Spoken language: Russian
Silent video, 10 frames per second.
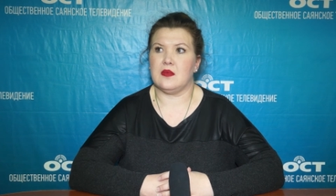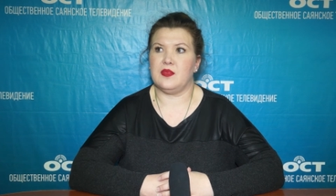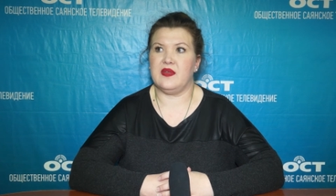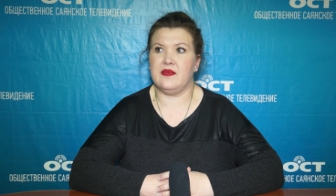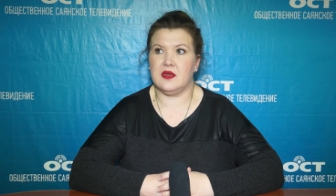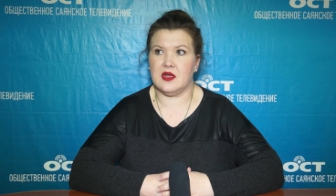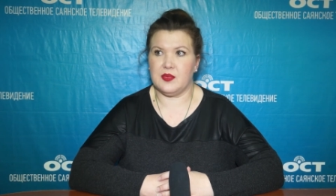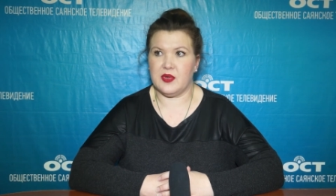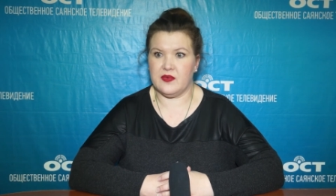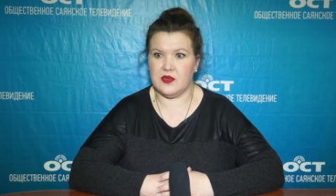
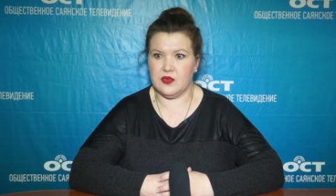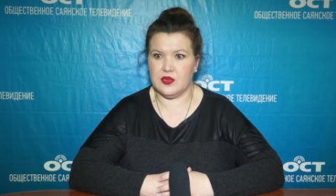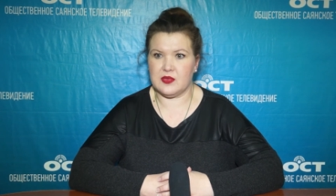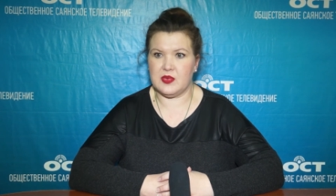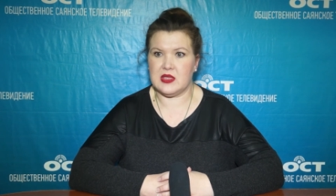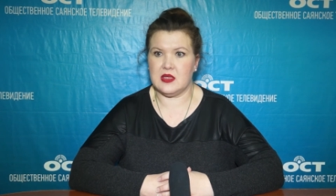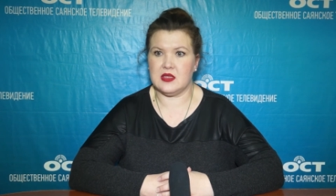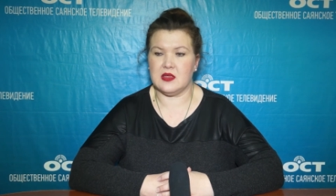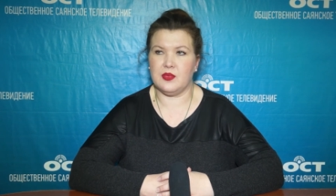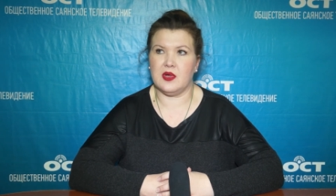проверок, проведенных
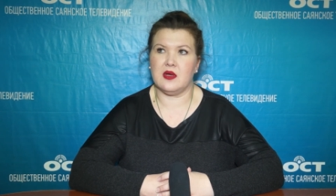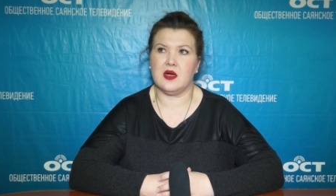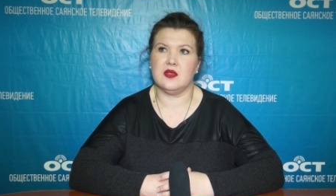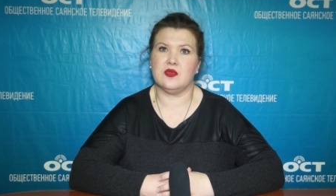специалистом по охране